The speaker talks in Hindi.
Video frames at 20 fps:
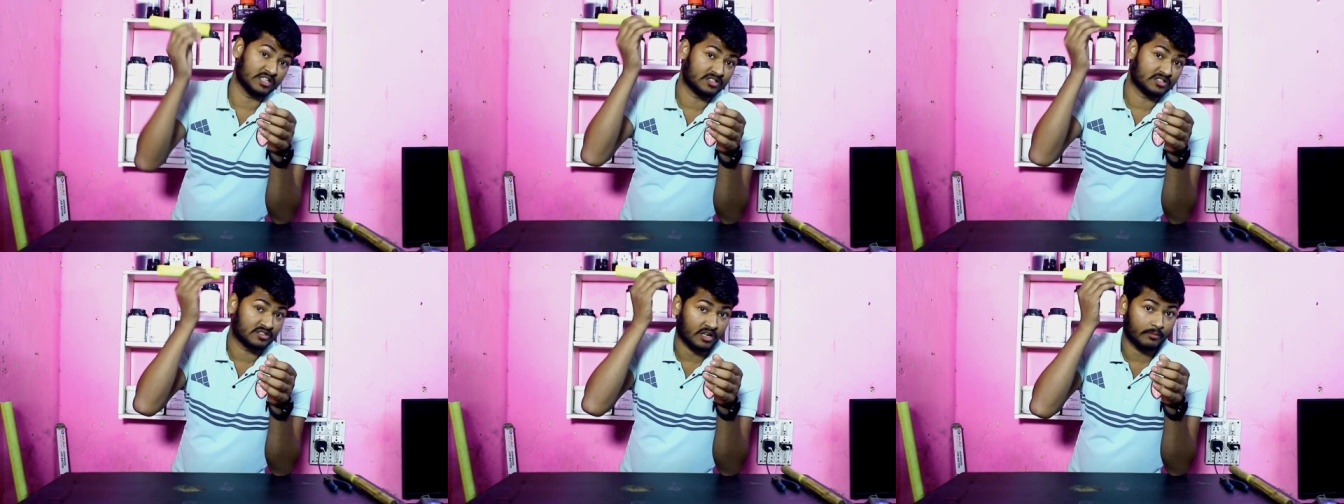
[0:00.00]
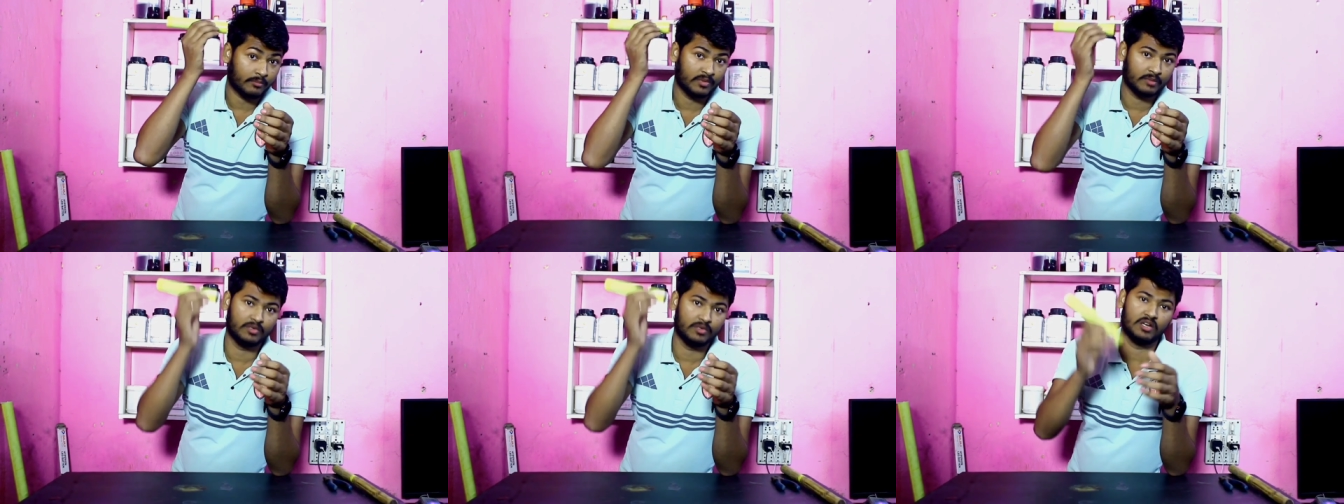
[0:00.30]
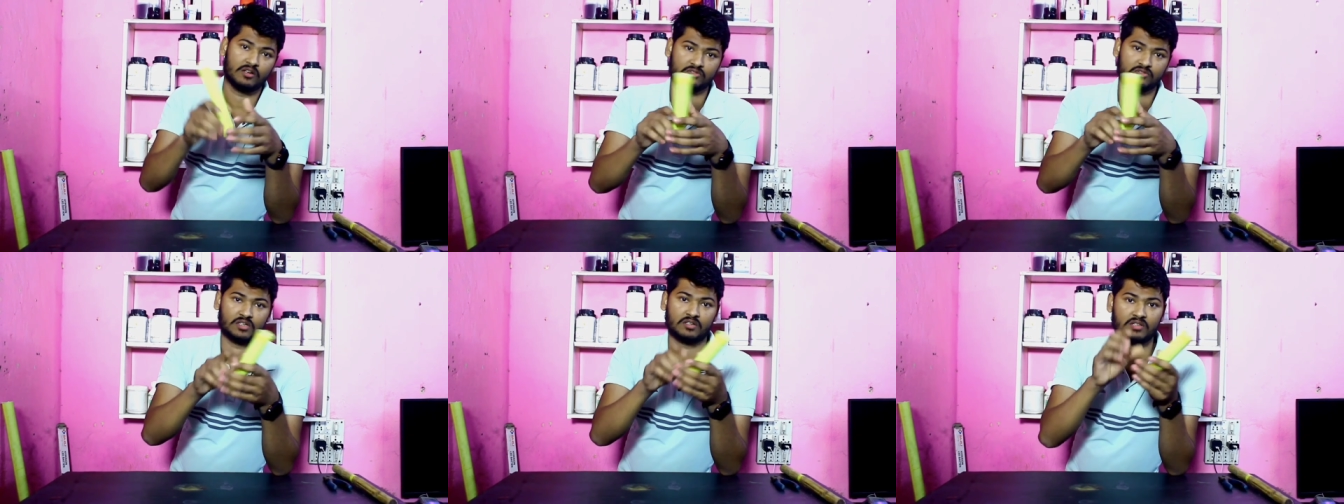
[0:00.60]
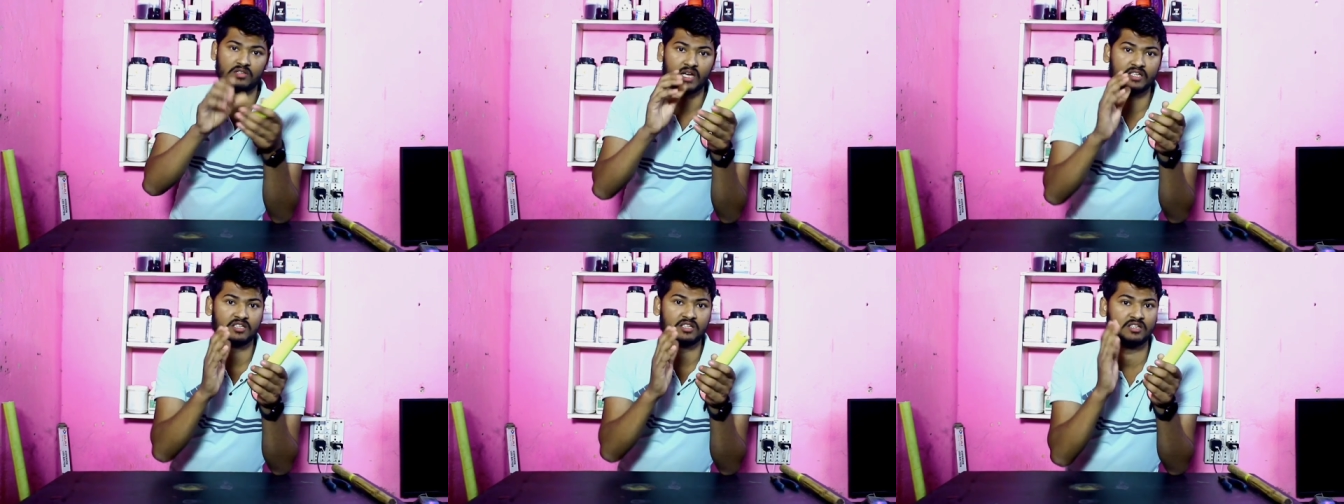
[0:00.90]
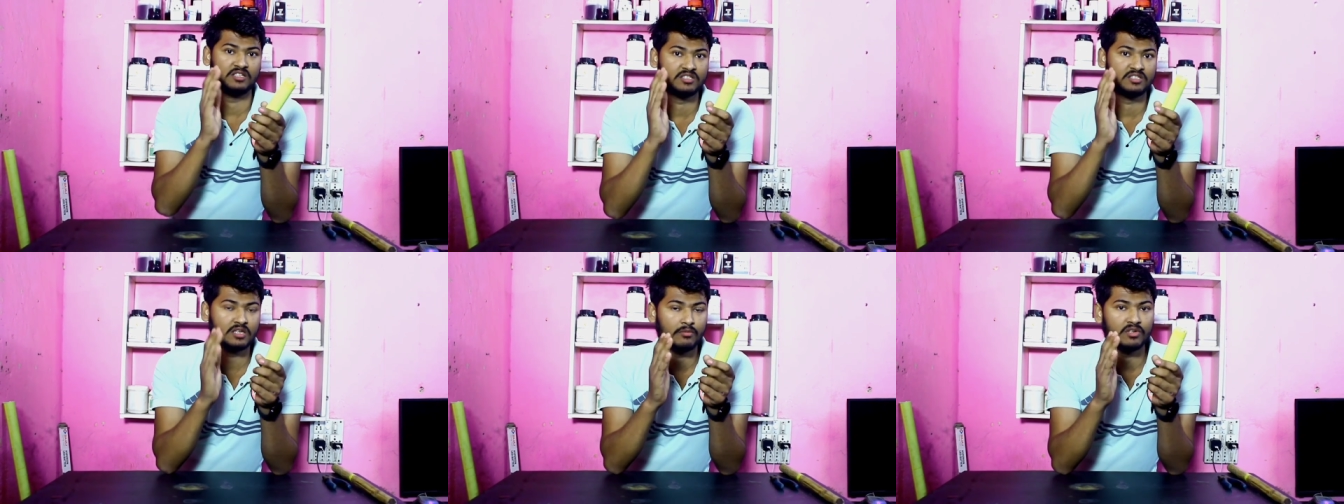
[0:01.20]
के सर में भी लग सकता है
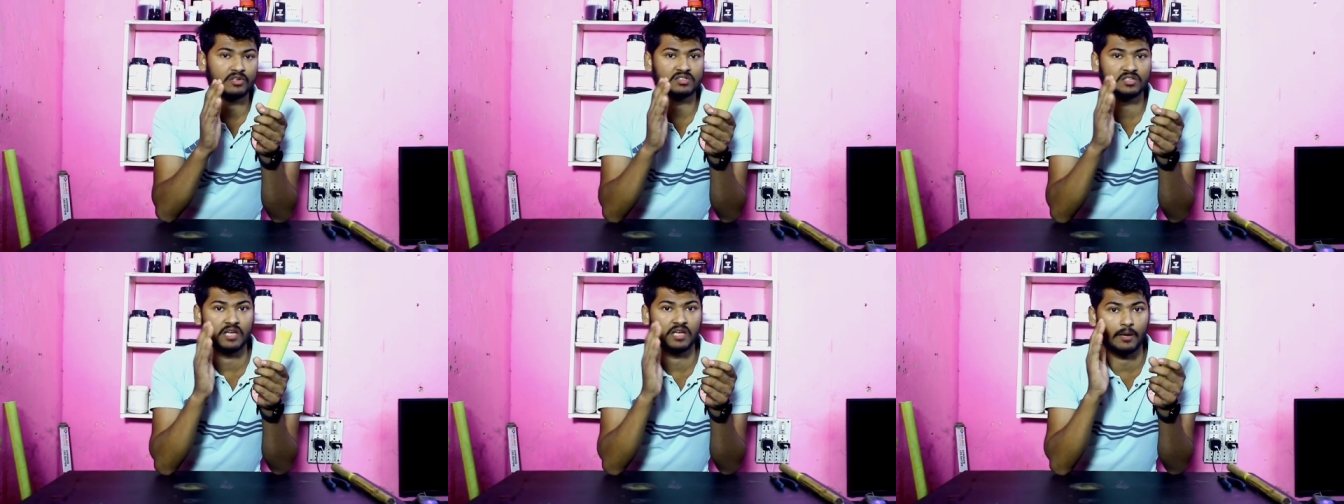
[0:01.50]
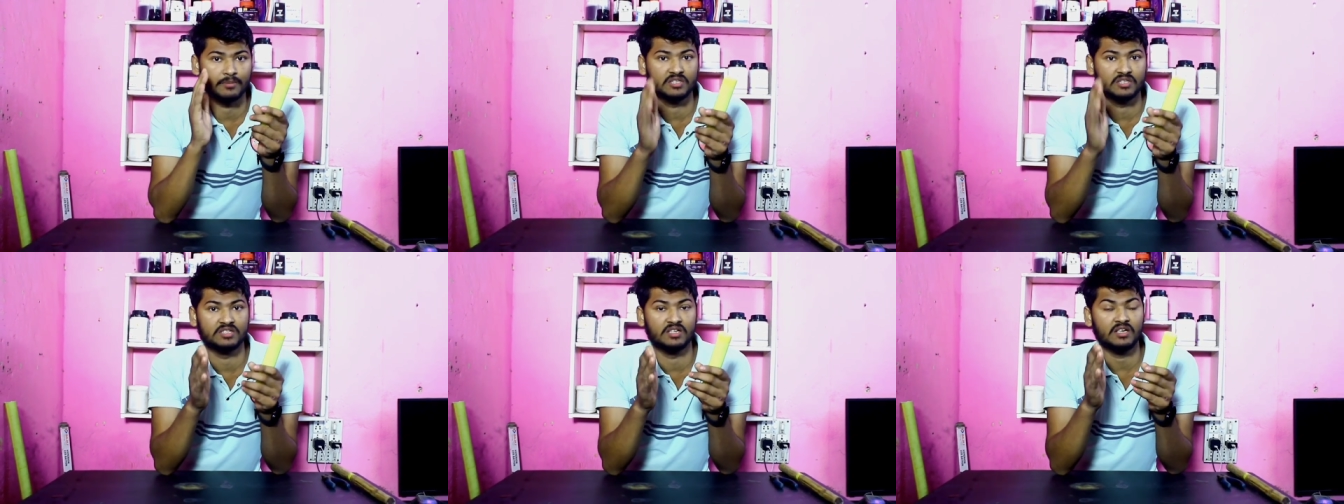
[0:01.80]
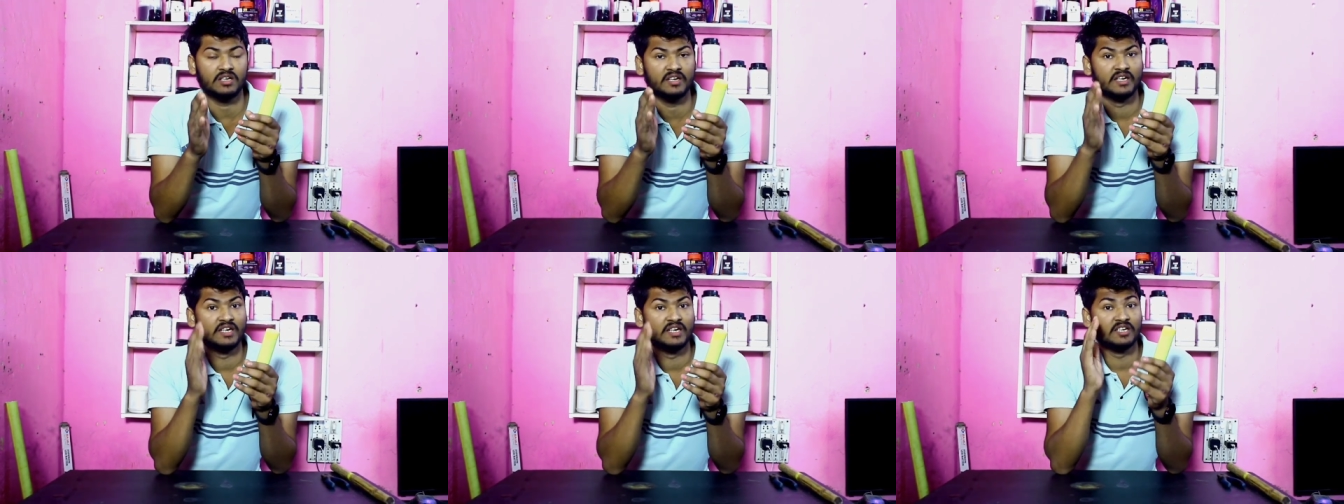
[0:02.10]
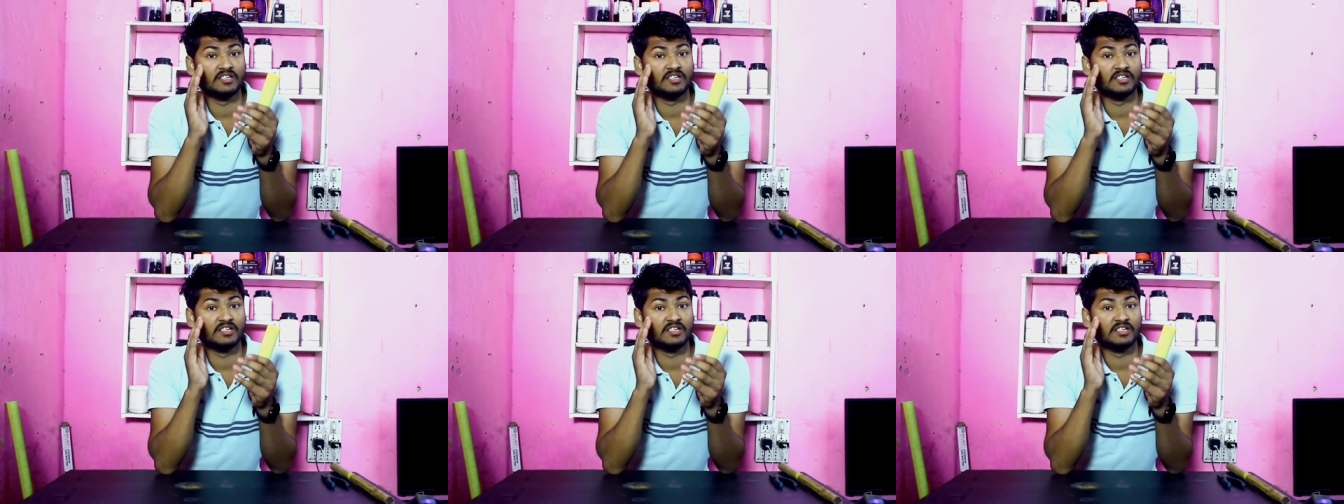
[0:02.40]
तो इसकी वजह से आप इसे